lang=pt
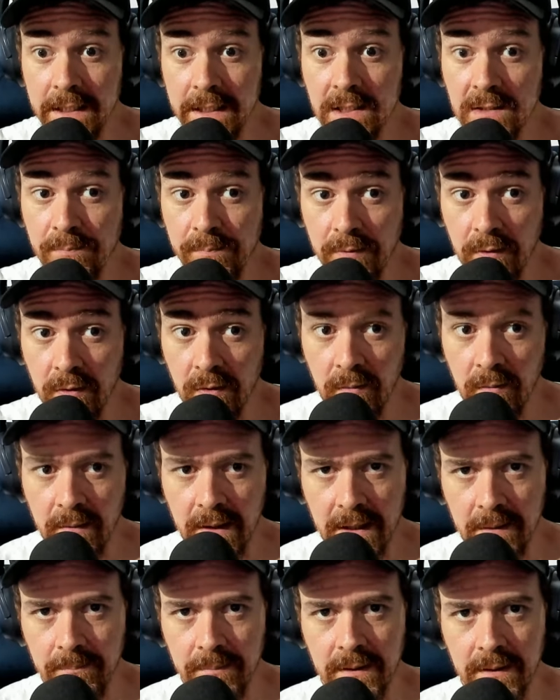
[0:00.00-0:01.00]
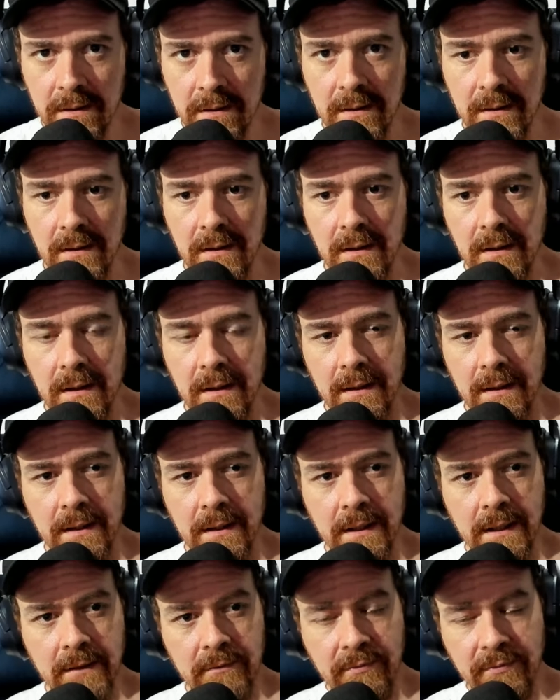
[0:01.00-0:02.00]
Explora o mapa
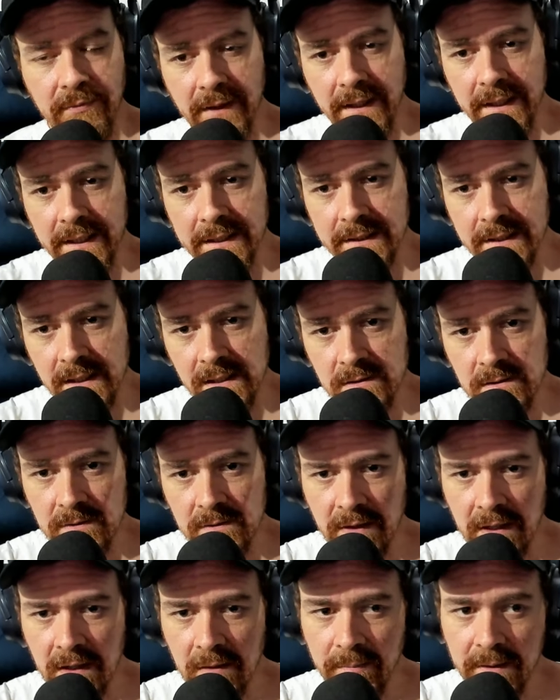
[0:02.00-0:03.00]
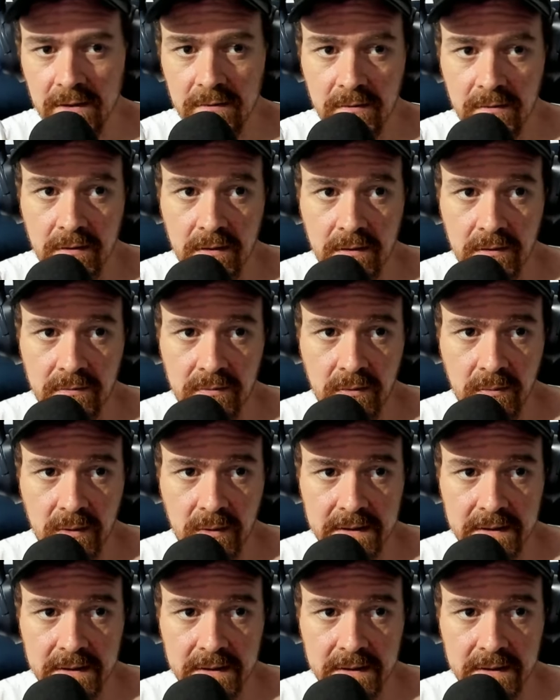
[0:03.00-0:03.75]
é, vai atrás dos fragmentos. Eu vou